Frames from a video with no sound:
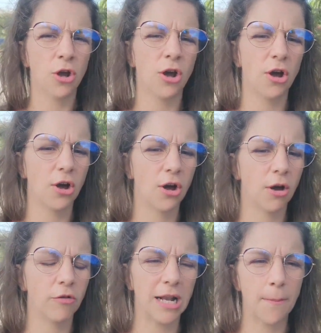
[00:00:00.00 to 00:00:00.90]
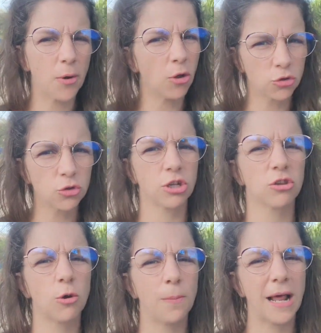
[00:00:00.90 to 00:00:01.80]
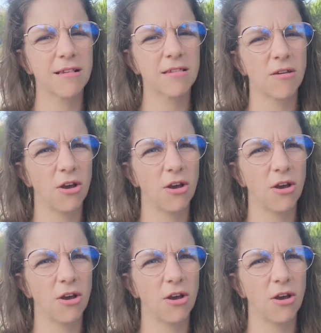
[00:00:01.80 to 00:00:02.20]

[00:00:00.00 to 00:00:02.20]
euh, voilà, prendre toute notre place